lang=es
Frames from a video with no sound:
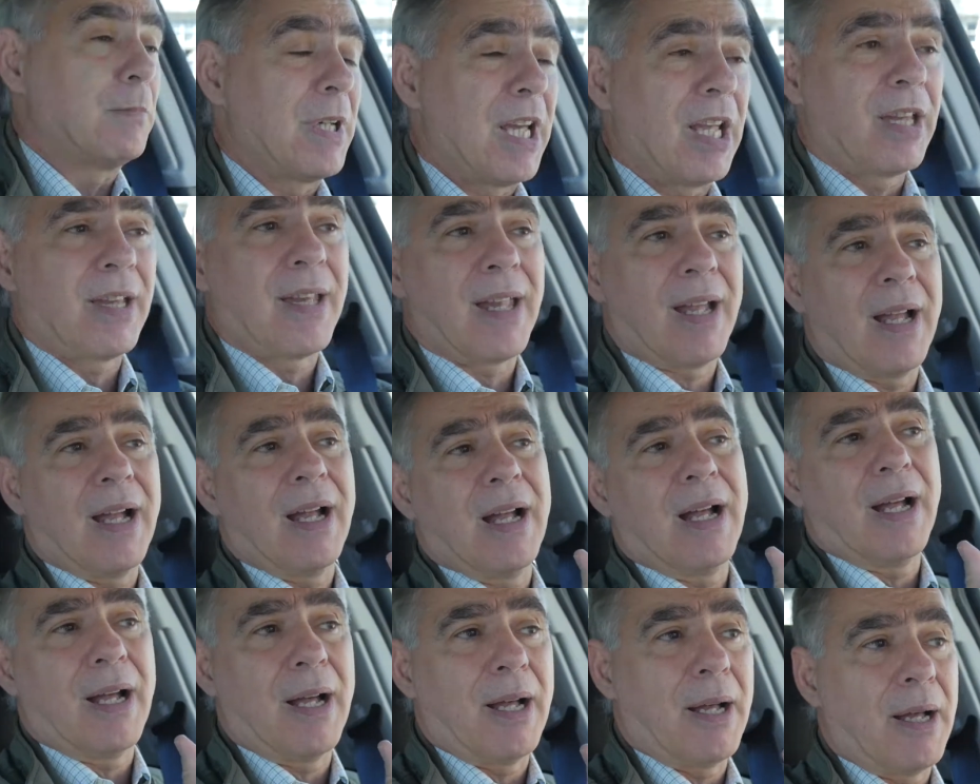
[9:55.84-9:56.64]

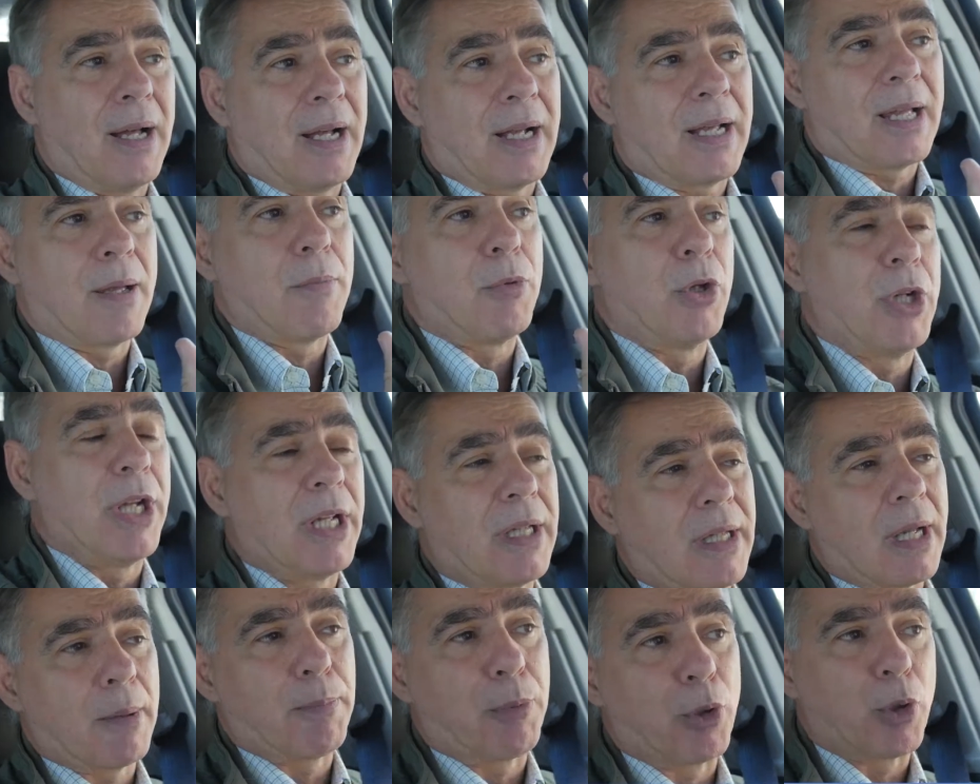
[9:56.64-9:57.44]
esta
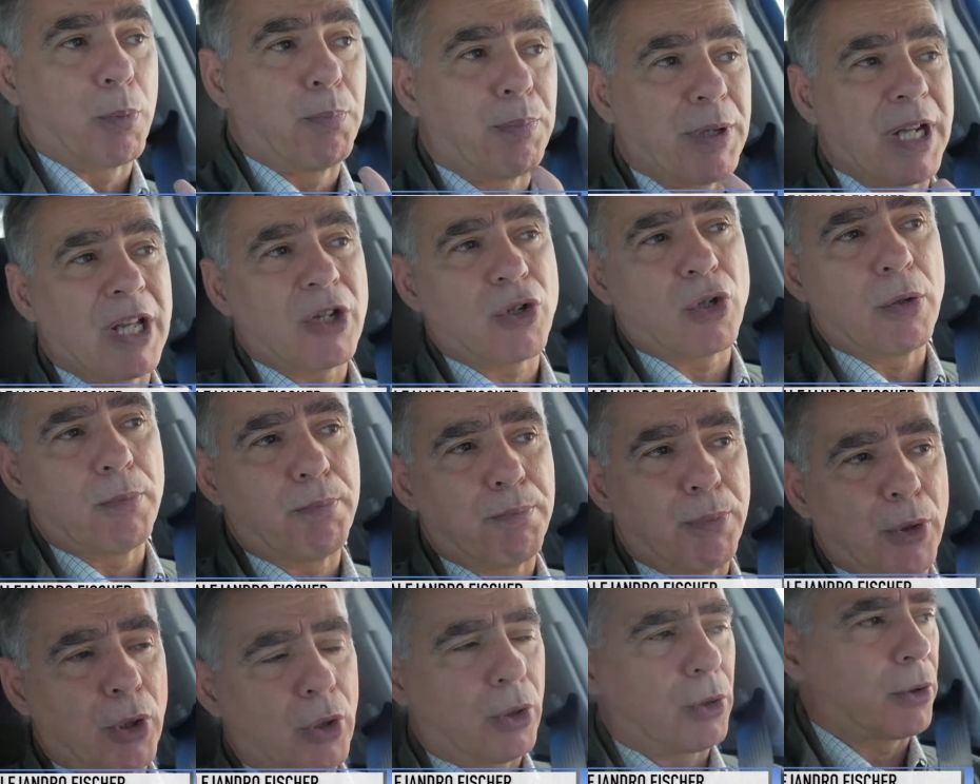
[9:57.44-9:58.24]
camioneta por precio y
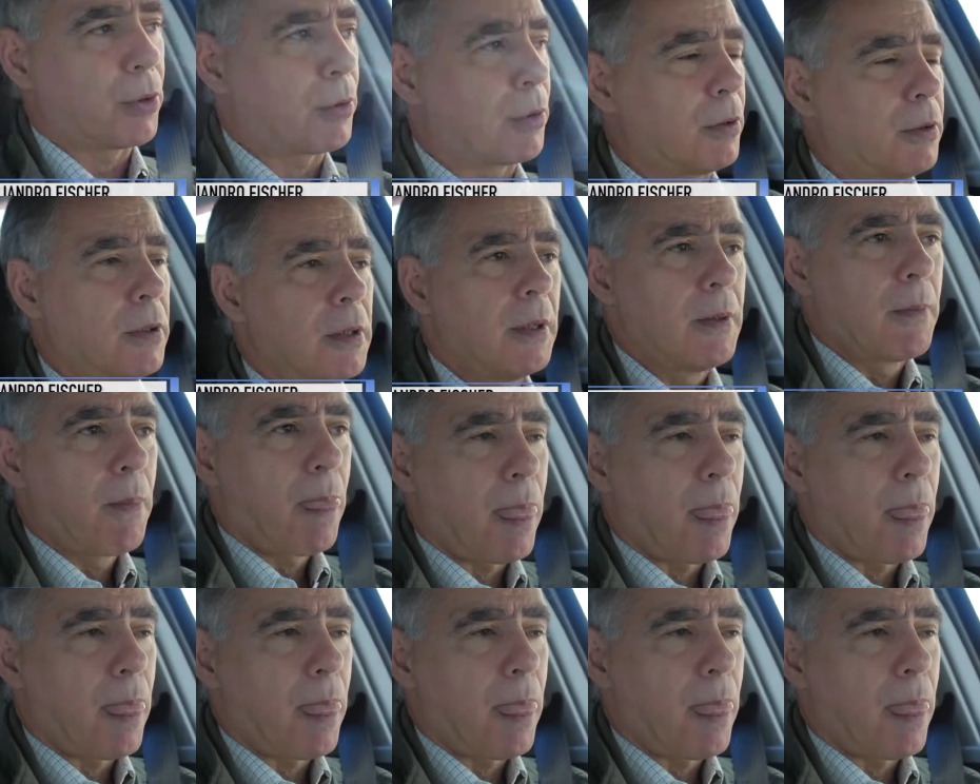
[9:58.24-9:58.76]
por